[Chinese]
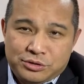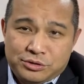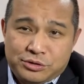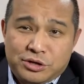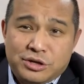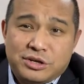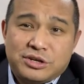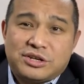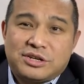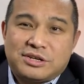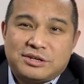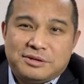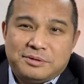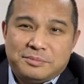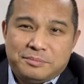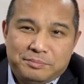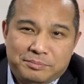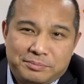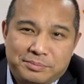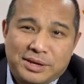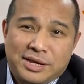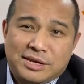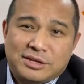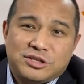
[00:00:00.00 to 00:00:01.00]
确实
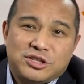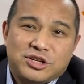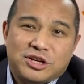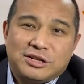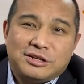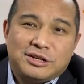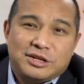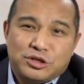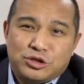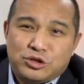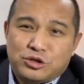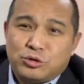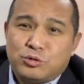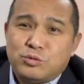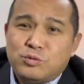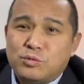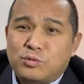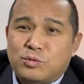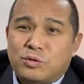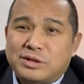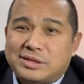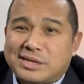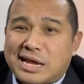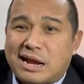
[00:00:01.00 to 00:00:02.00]
变成了中
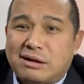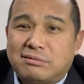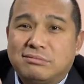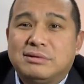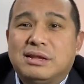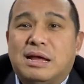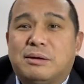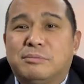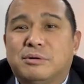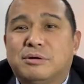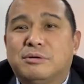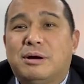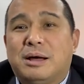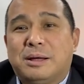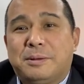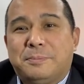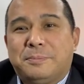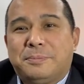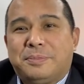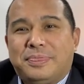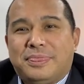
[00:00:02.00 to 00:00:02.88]
国大陆 number one，